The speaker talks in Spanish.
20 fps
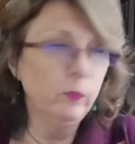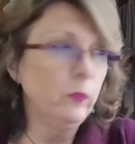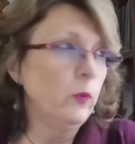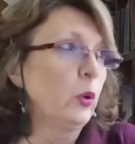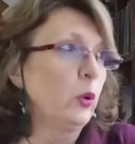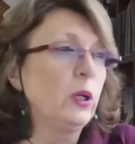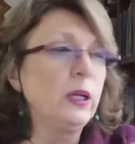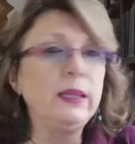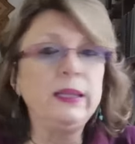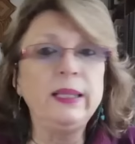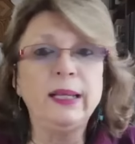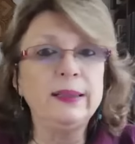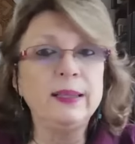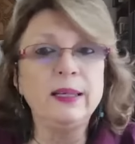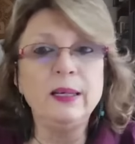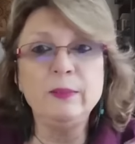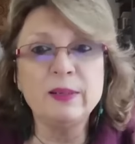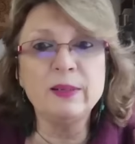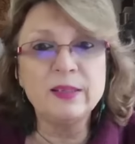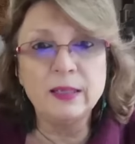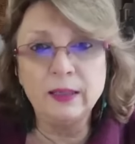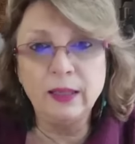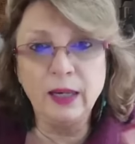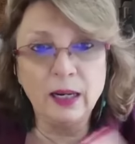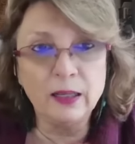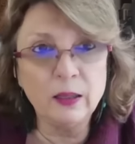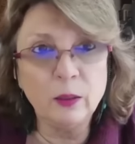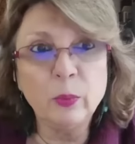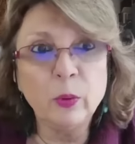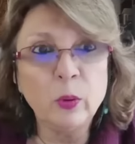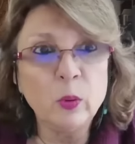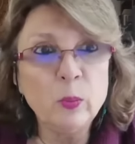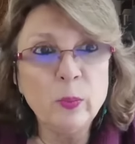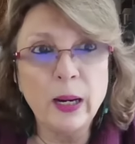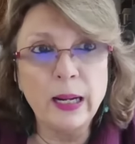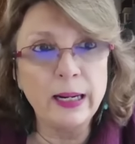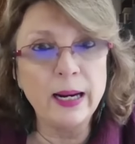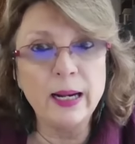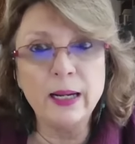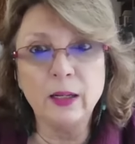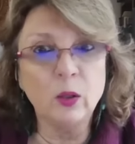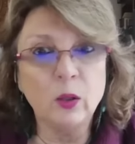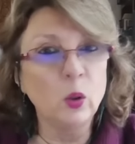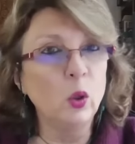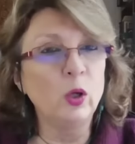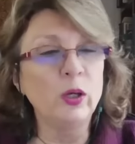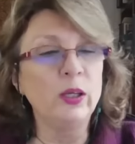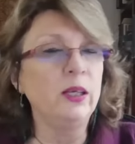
aunque te atrevas a tirarte por un barranco